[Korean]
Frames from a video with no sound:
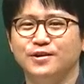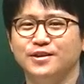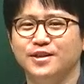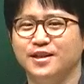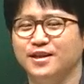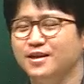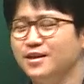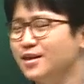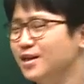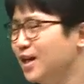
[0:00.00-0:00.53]

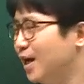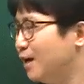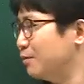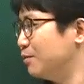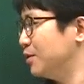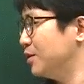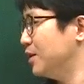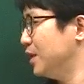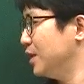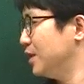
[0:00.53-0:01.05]
근데
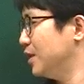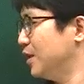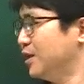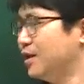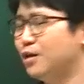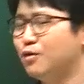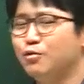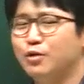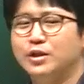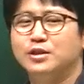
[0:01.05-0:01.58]
아무튼
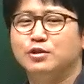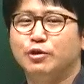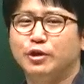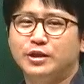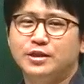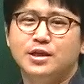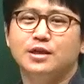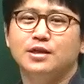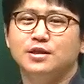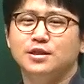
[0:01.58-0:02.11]
팅팅이라고
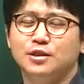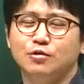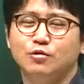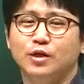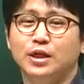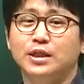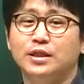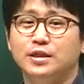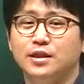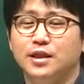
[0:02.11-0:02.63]
괜찮은
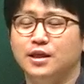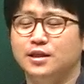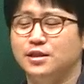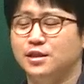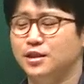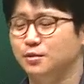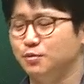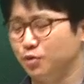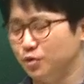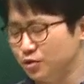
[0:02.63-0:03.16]
친구가 있는데
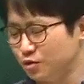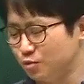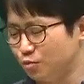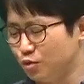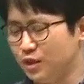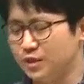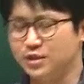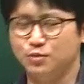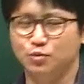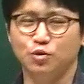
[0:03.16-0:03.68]
지금 어디서
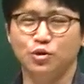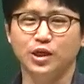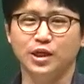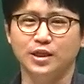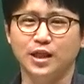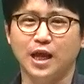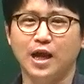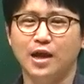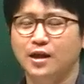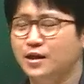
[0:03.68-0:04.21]
뭐 할지
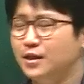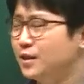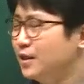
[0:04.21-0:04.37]
모르겠다.